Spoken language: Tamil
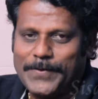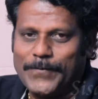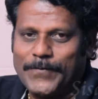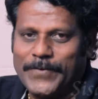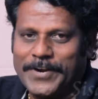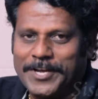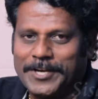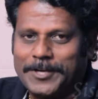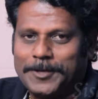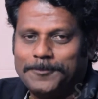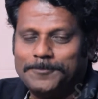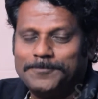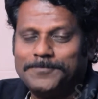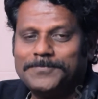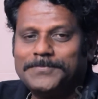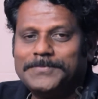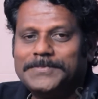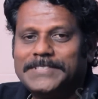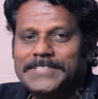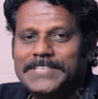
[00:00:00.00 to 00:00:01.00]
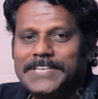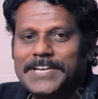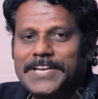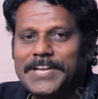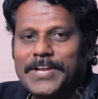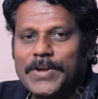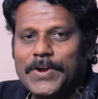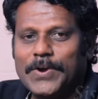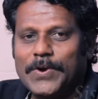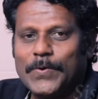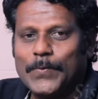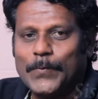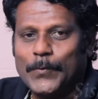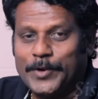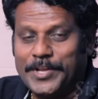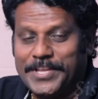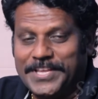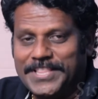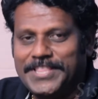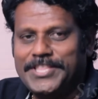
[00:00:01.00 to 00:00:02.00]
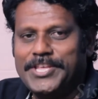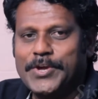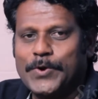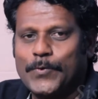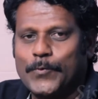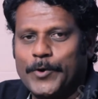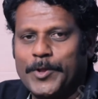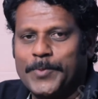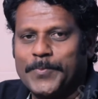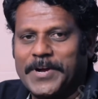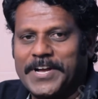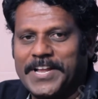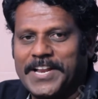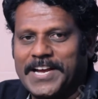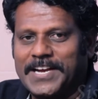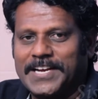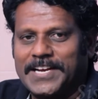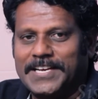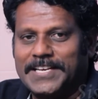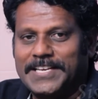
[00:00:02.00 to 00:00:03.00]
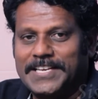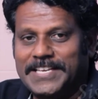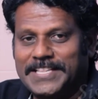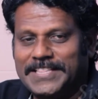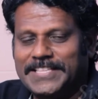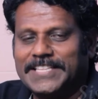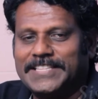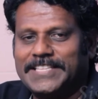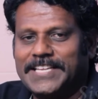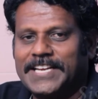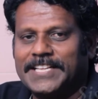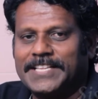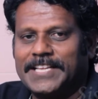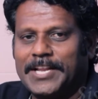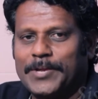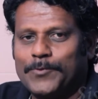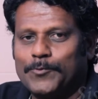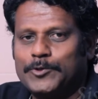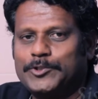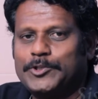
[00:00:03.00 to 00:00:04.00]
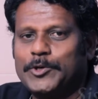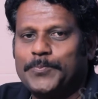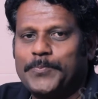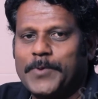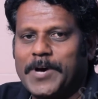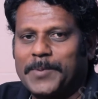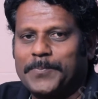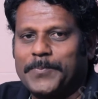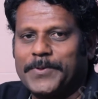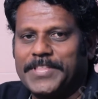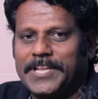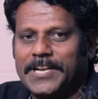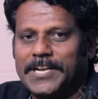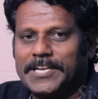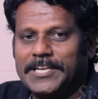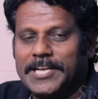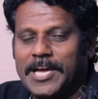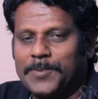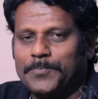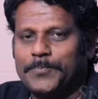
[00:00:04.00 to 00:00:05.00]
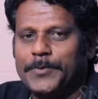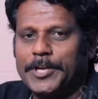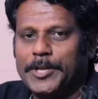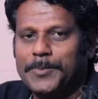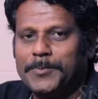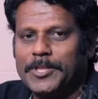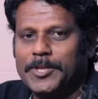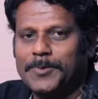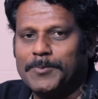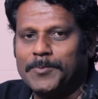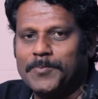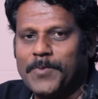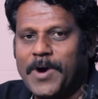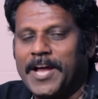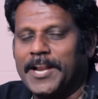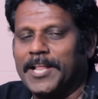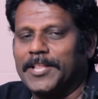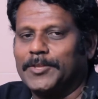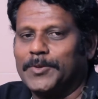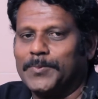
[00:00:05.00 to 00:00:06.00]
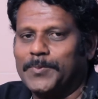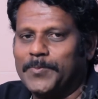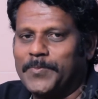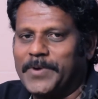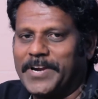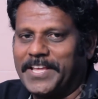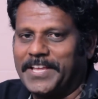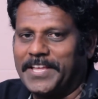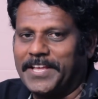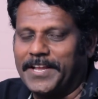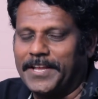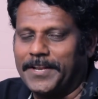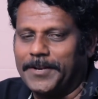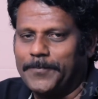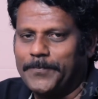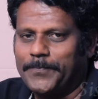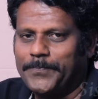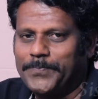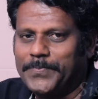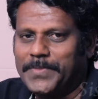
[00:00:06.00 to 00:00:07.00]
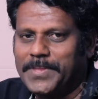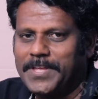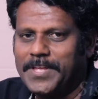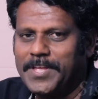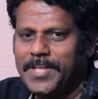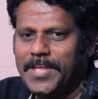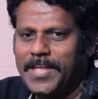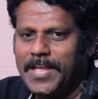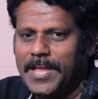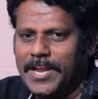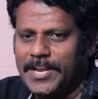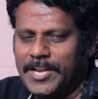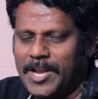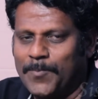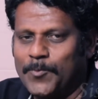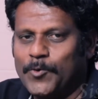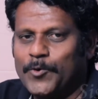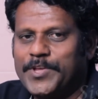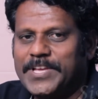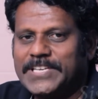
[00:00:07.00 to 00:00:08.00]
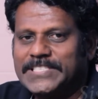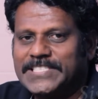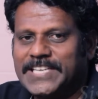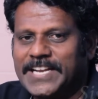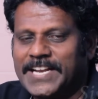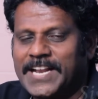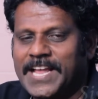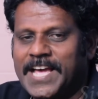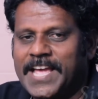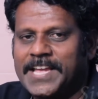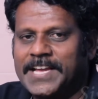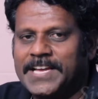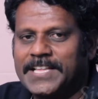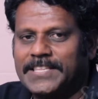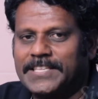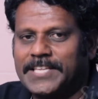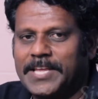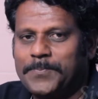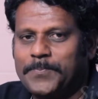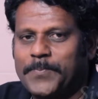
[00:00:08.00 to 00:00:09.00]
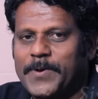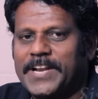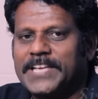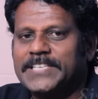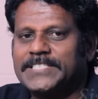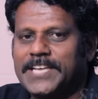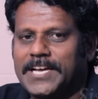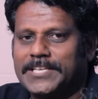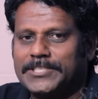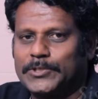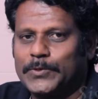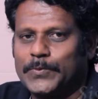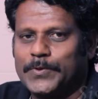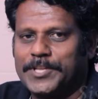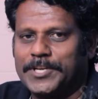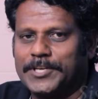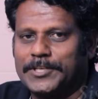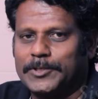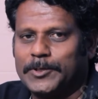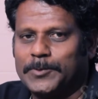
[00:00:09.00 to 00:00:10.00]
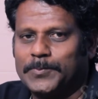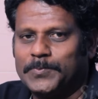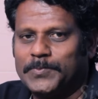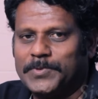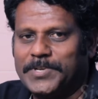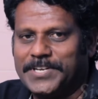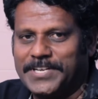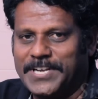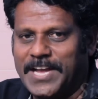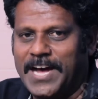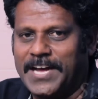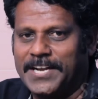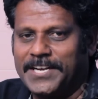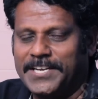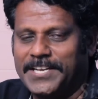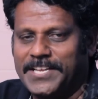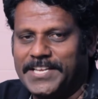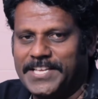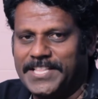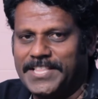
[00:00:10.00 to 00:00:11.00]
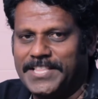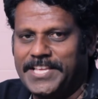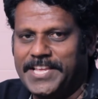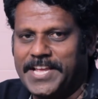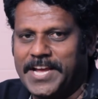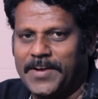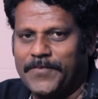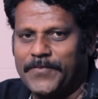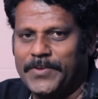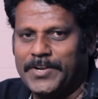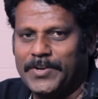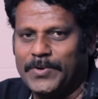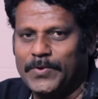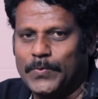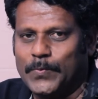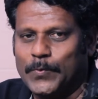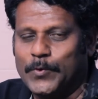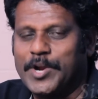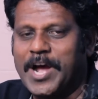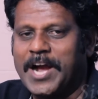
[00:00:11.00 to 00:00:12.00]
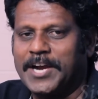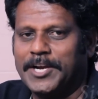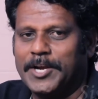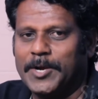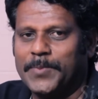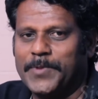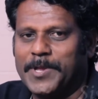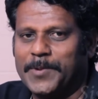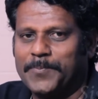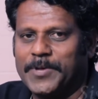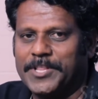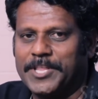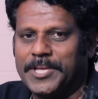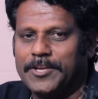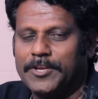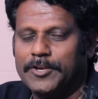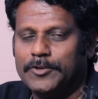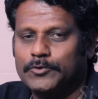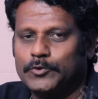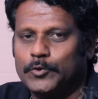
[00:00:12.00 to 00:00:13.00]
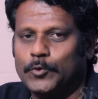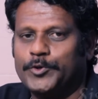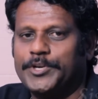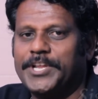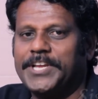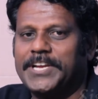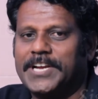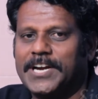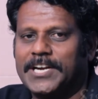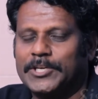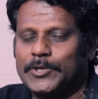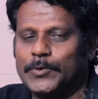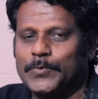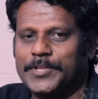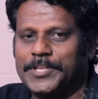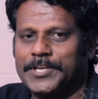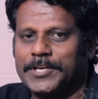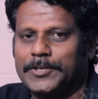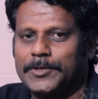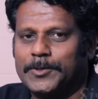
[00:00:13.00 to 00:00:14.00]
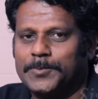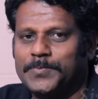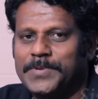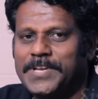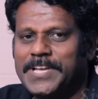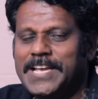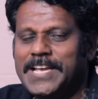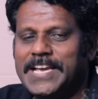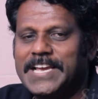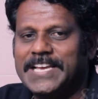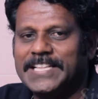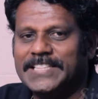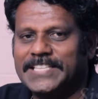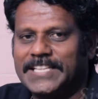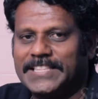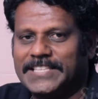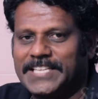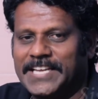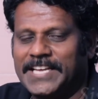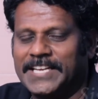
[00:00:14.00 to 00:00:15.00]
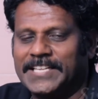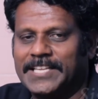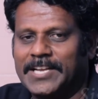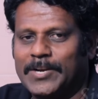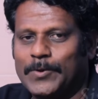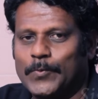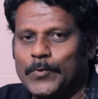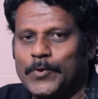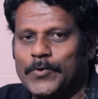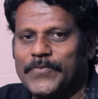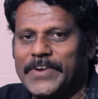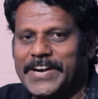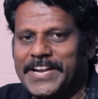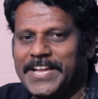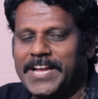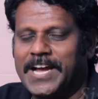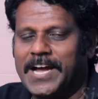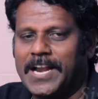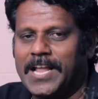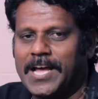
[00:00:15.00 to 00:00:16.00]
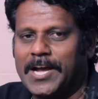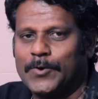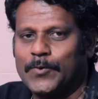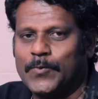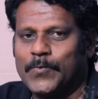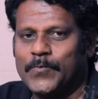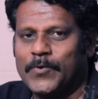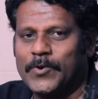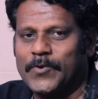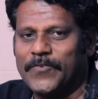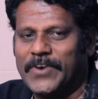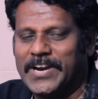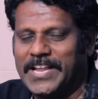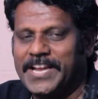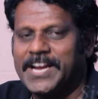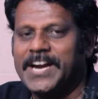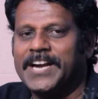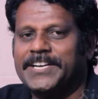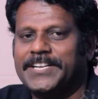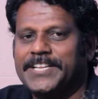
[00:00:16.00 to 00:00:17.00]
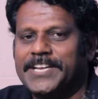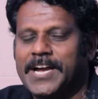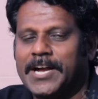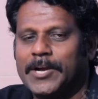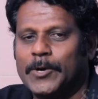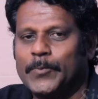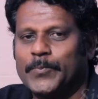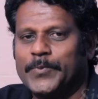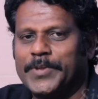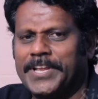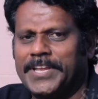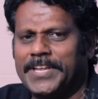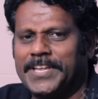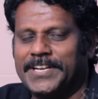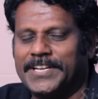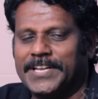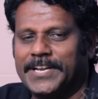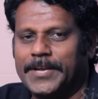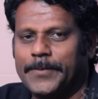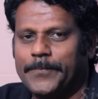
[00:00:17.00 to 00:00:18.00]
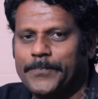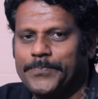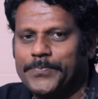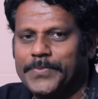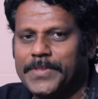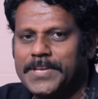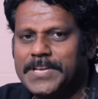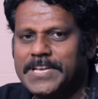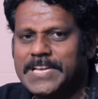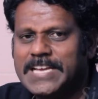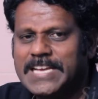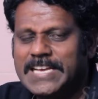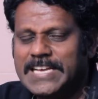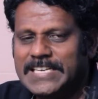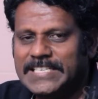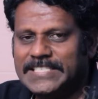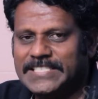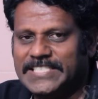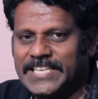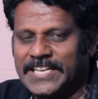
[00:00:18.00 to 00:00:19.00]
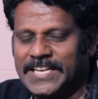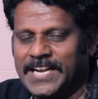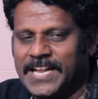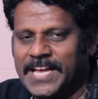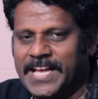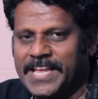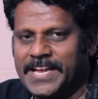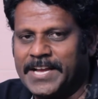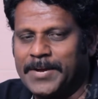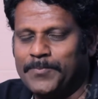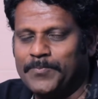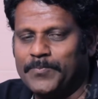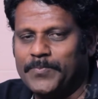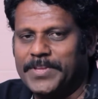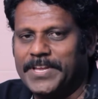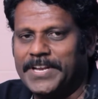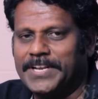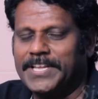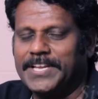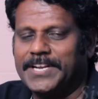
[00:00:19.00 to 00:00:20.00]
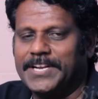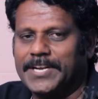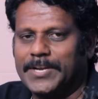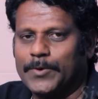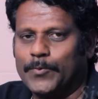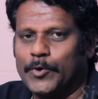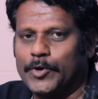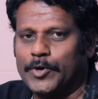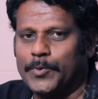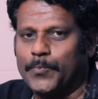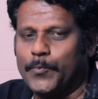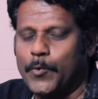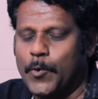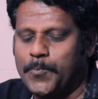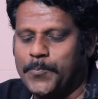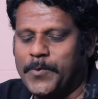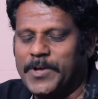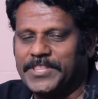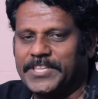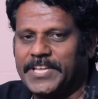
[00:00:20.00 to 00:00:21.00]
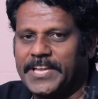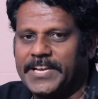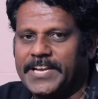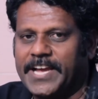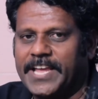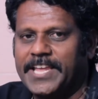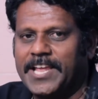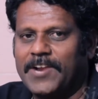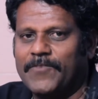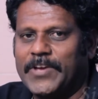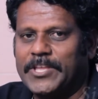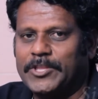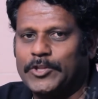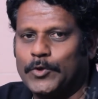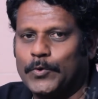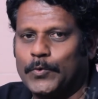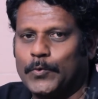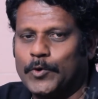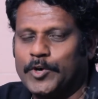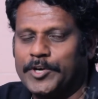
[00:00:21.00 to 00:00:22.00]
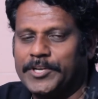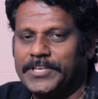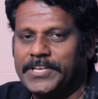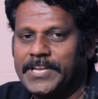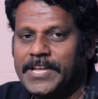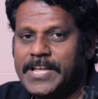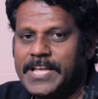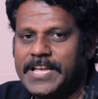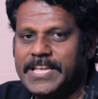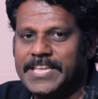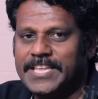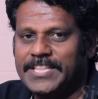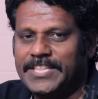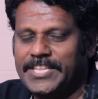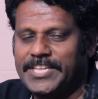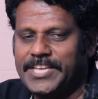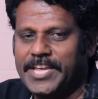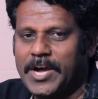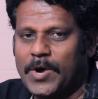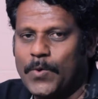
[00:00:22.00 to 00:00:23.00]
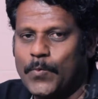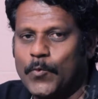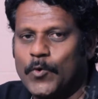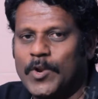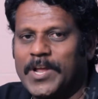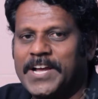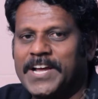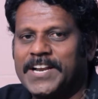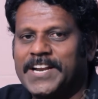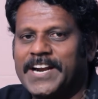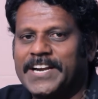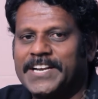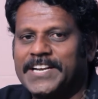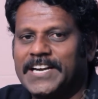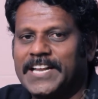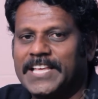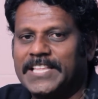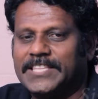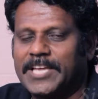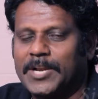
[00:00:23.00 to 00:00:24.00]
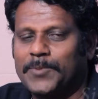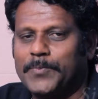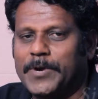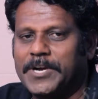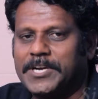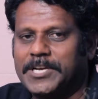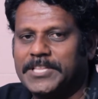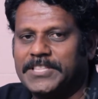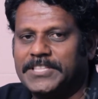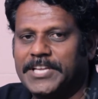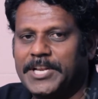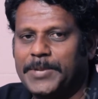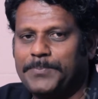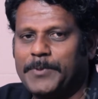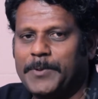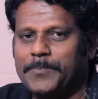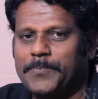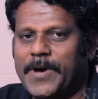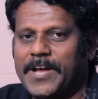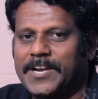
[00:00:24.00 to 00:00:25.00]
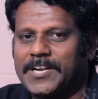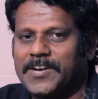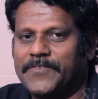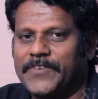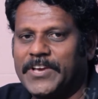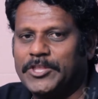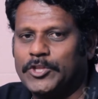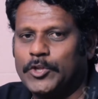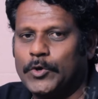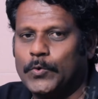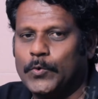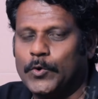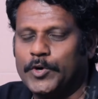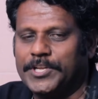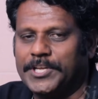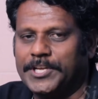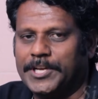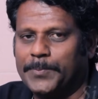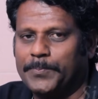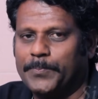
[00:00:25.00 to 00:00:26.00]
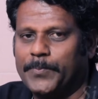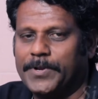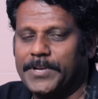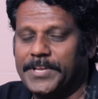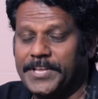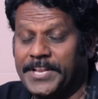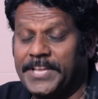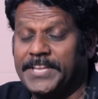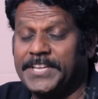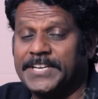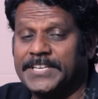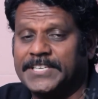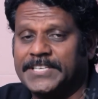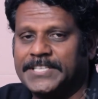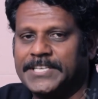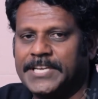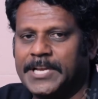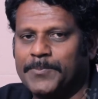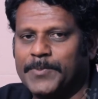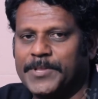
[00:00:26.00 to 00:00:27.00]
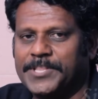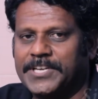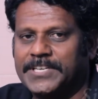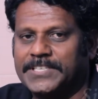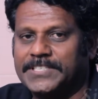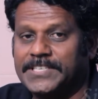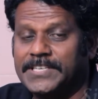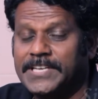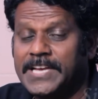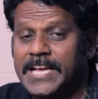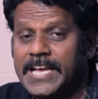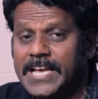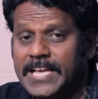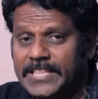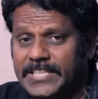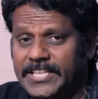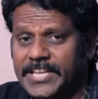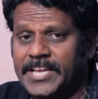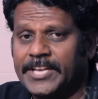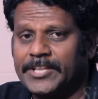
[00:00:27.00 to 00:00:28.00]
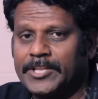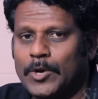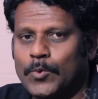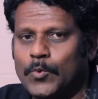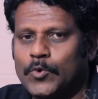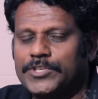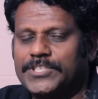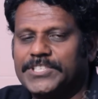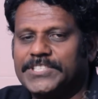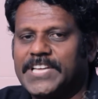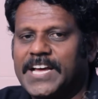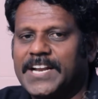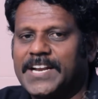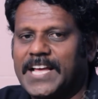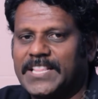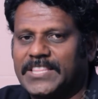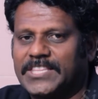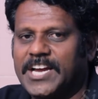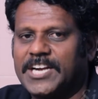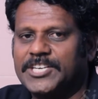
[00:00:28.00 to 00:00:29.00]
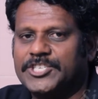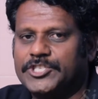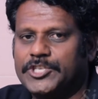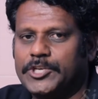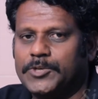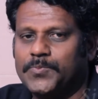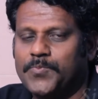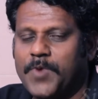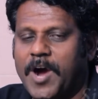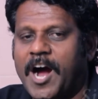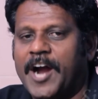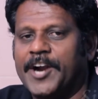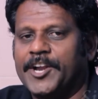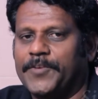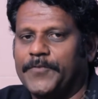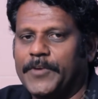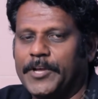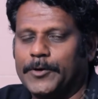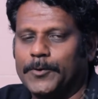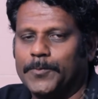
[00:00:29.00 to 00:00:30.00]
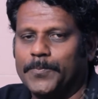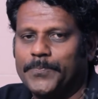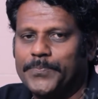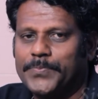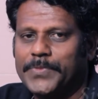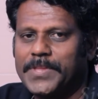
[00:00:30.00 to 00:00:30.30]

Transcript: வணக்கம் ஒரு இந்திய குடிமகனாக இந்த தேர்தலை உற்று பார்ப்பதில் நான் பெருமிதமும் ஆனந்தமும் அடைகிறேன் நம்முடைய ஜனநாயகத்தை பறைசாற்றுவதற்கும் நான் இந்தியாவின் ஒரு அங்கம் என்பதை சுட்டிக்காட்டுவதற்கும் இந்த தேர்தல் ஒரு வடிகாலாகவும் ஒரு வழிகாட்டியாகவும் இருக்கின்றன ஜனநாயகம் என்கின்ற ஒரு பூப்பந்தை கையில் வைத்துக்கொண்டு இந்தியா உலக நாடுகளை தன்பக்கம் திருப்பி பார்க்க வைத்து கொண்டு இருக்கின்றது என்பதற்கு தேர்தல் ஒன்றுதான் அத்தாட்சியும் வேறும்